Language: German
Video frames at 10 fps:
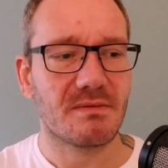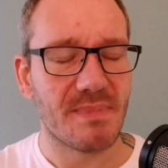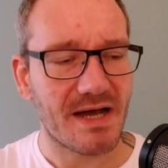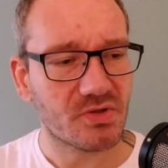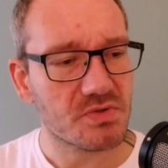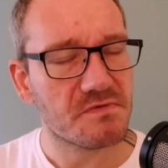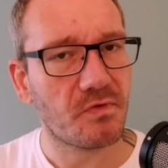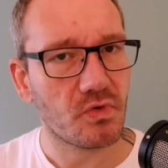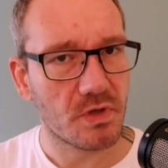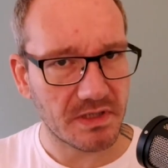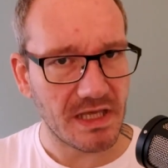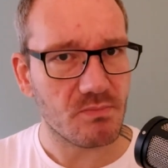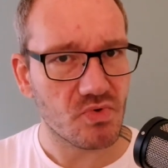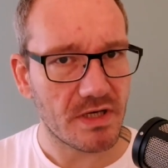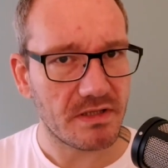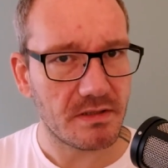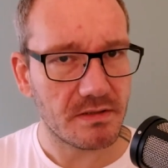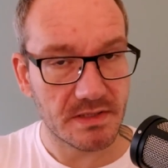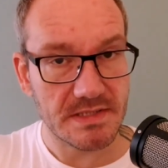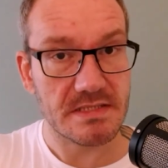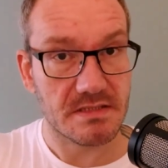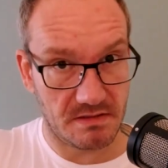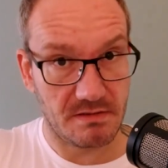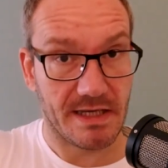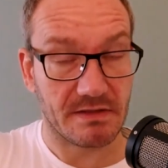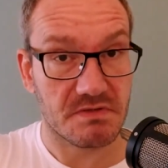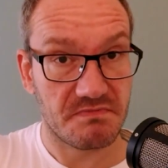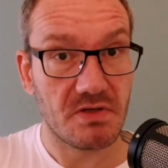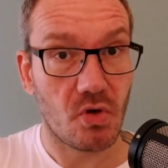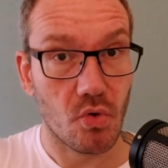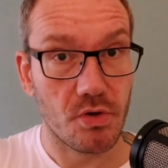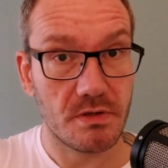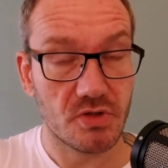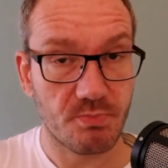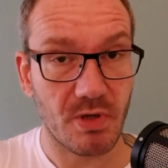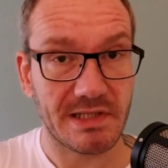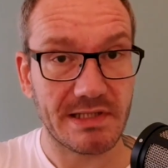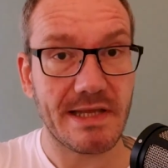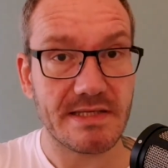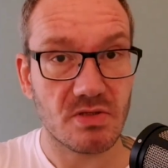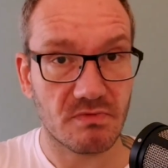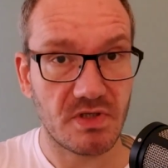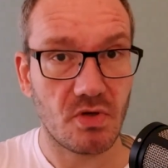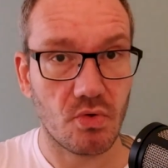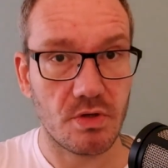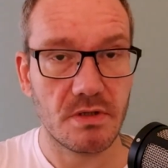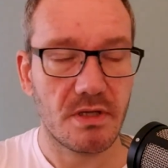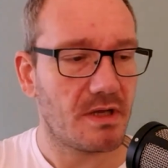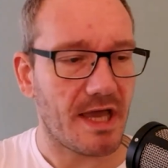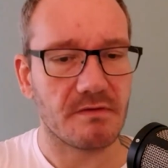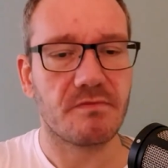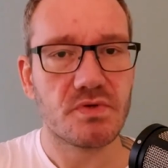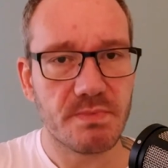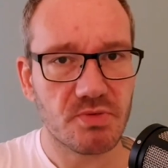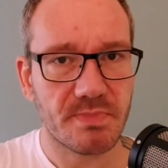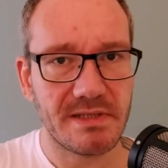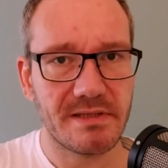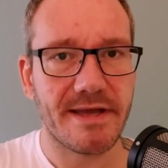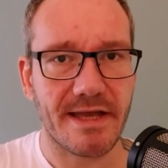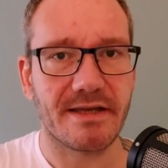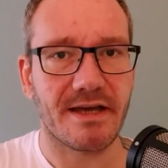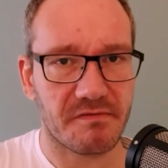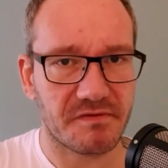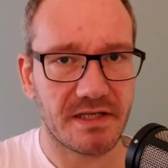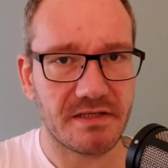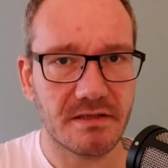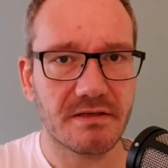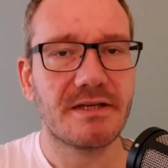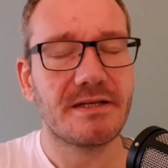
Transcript: macht uns früher game ready, das heißt etwas wiederholen, sportliche Leistung wiederholen, ein Fußballspiel, ein Krafttraining.